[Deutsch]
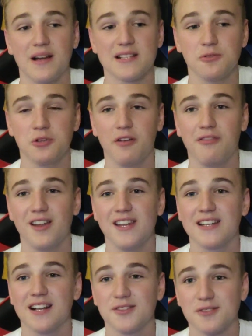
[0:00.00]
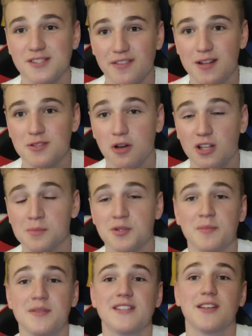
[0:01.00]
Barcelona verliert also 2 zu 8 im
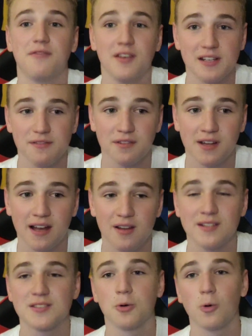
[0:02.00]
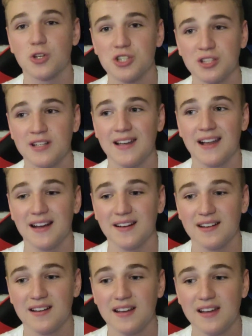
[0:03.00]
Champions League Viertelfinale, historische
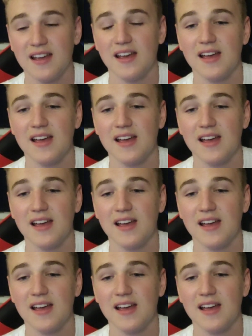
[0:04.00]
Niederlage.